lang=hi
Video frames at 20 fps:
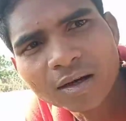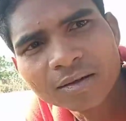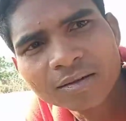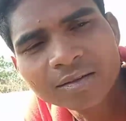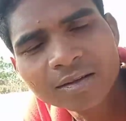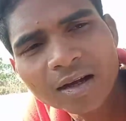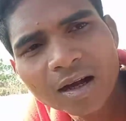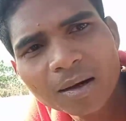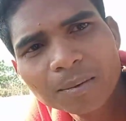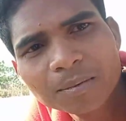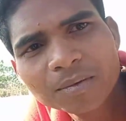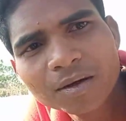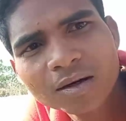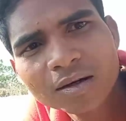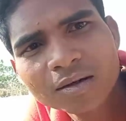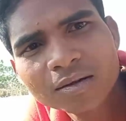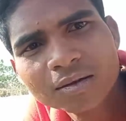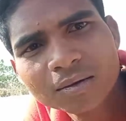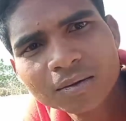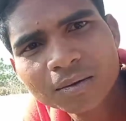अठियाम
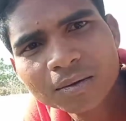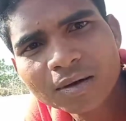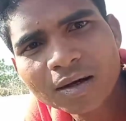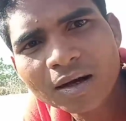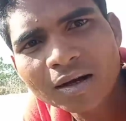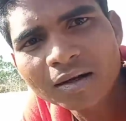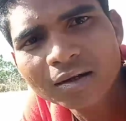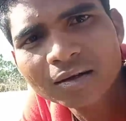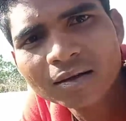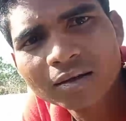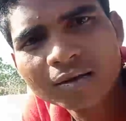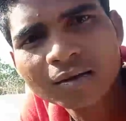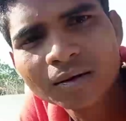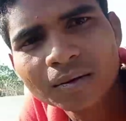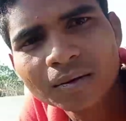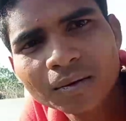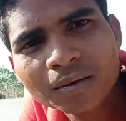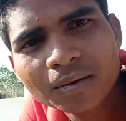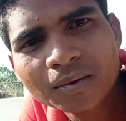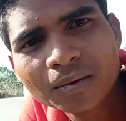यज्ञ होगा
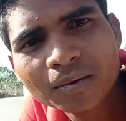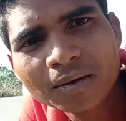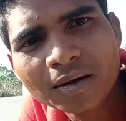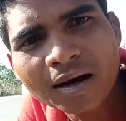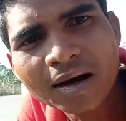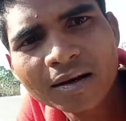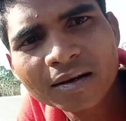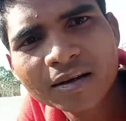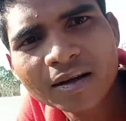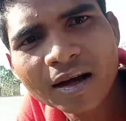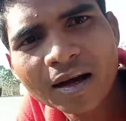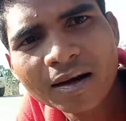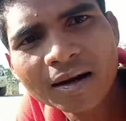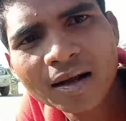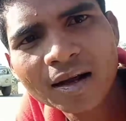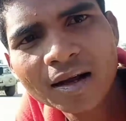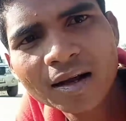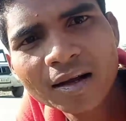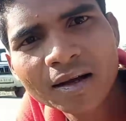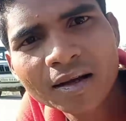वो गाड़ी आ
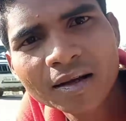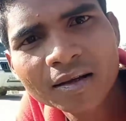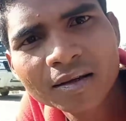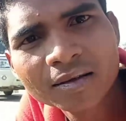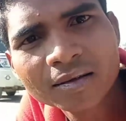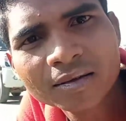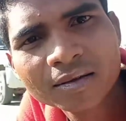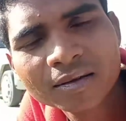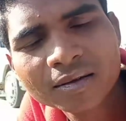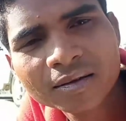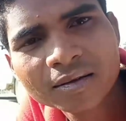रहा है